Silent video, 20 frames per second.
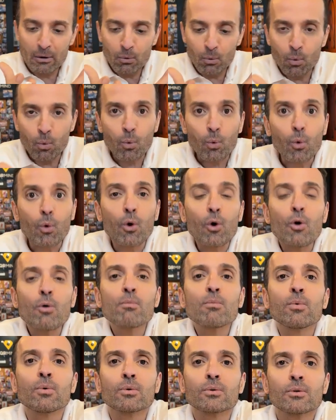o
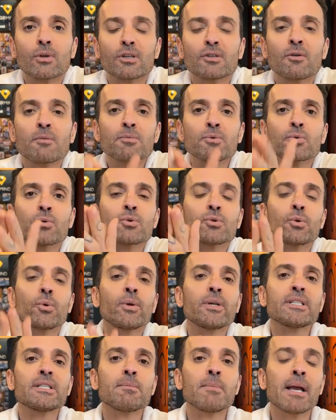como nós vamos
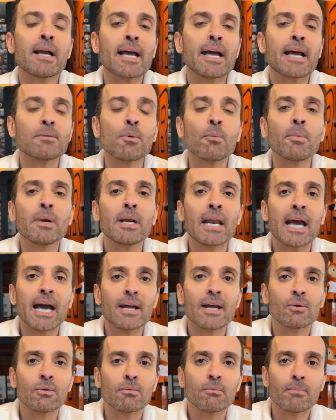construir esse mercado
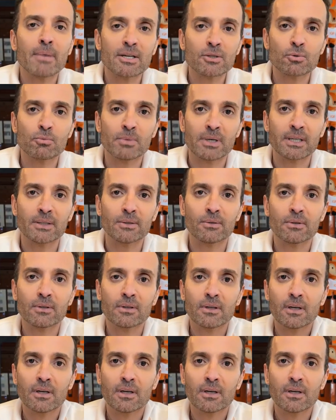imobiliário mais humano.